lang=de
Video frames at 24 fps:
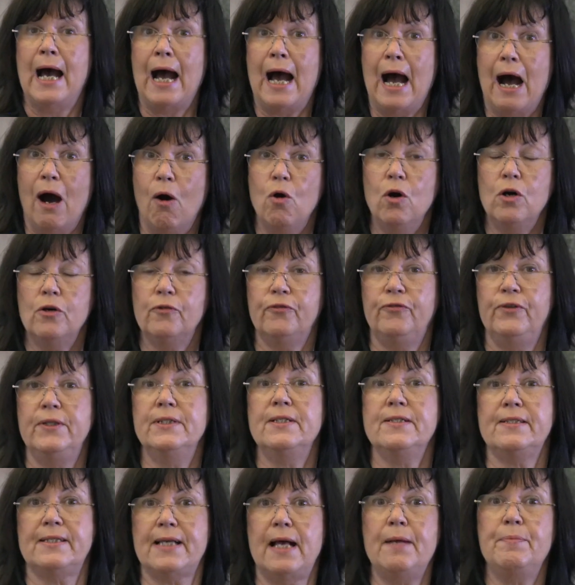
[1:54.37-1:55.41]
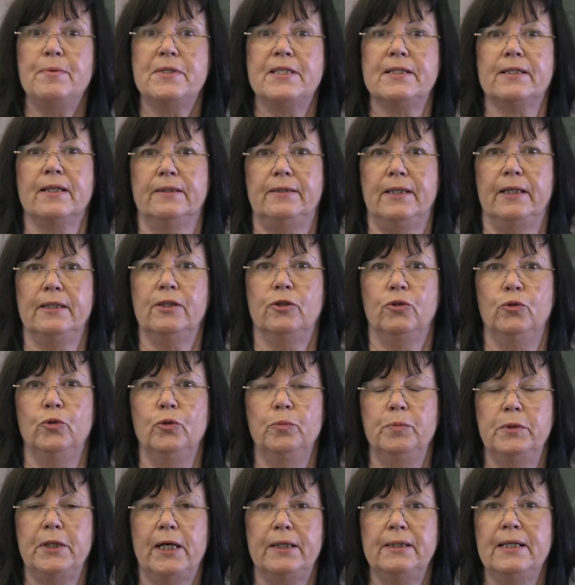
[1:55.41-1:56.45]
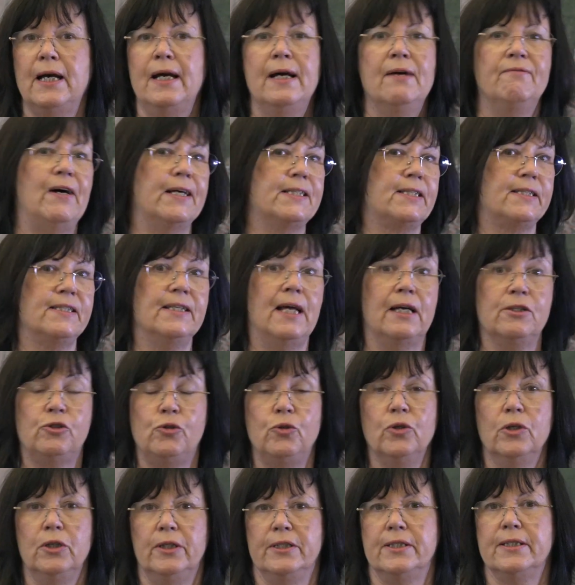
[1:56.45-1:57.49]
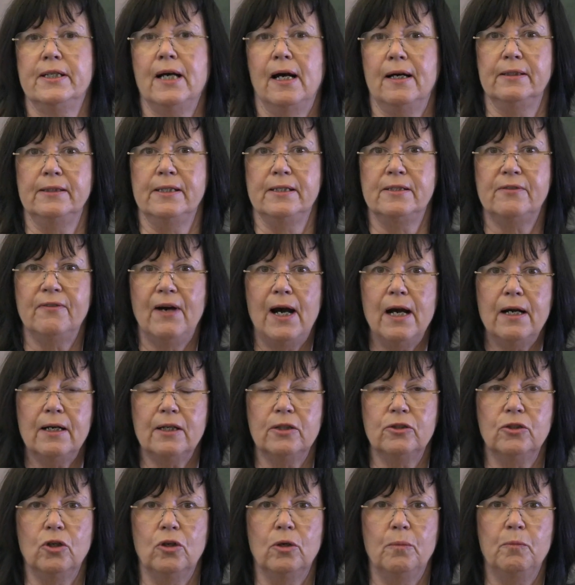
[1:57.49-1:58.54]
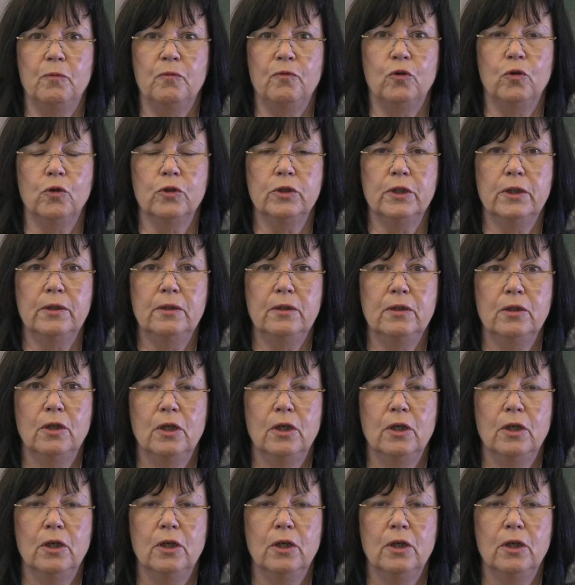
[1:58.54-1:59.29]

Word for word: auch viel Selbstkritik geübt hat, was natürlich gar nicht wahrgenommen wurde.